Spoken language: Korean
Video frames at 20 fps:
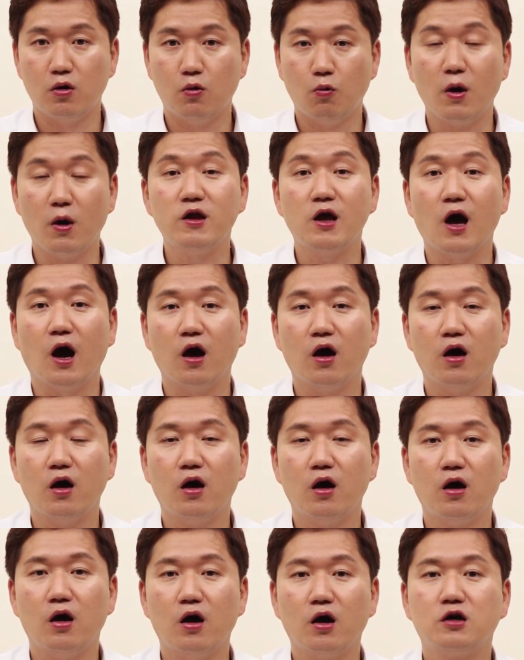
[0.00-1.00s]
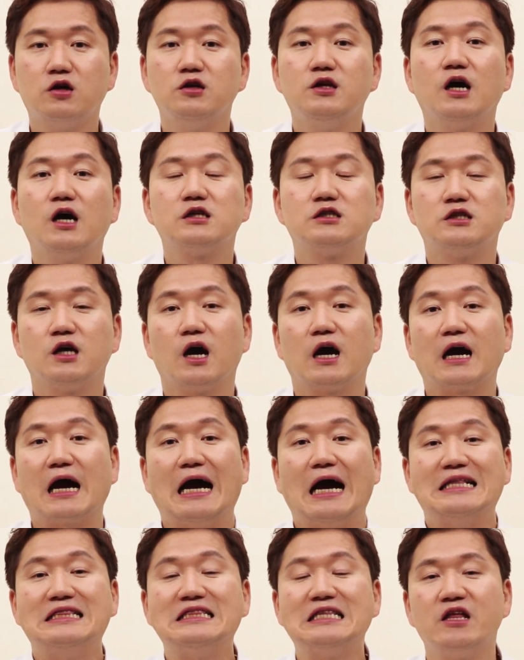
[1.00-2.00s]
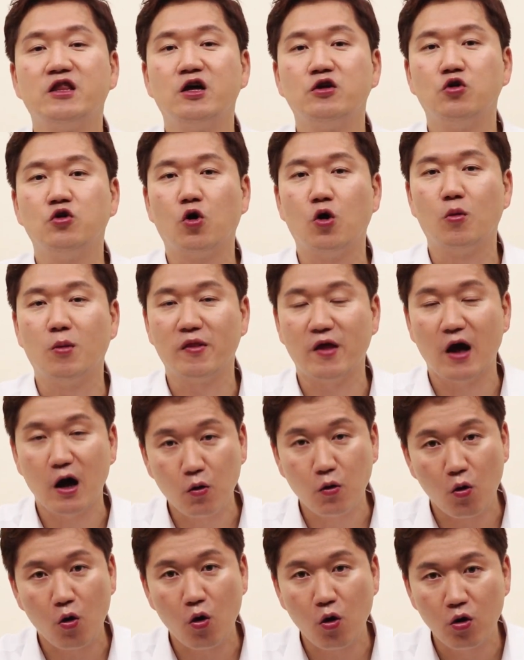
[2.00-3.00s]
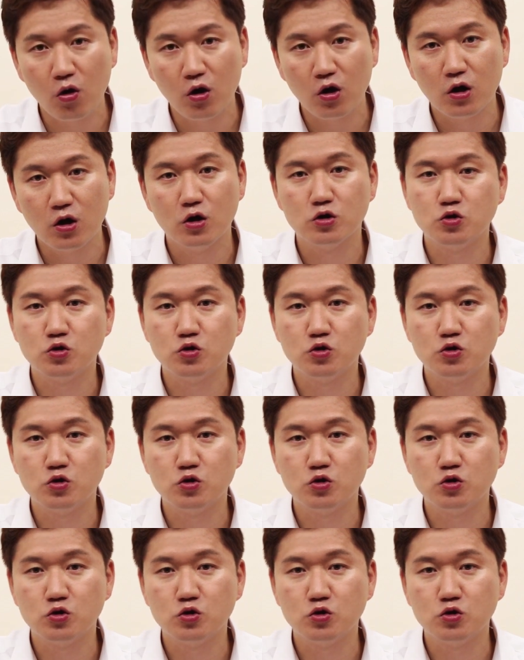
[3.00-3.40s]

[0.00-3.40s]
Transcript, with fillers: 왜냐? 그냥 제가 간단한 영어만 하고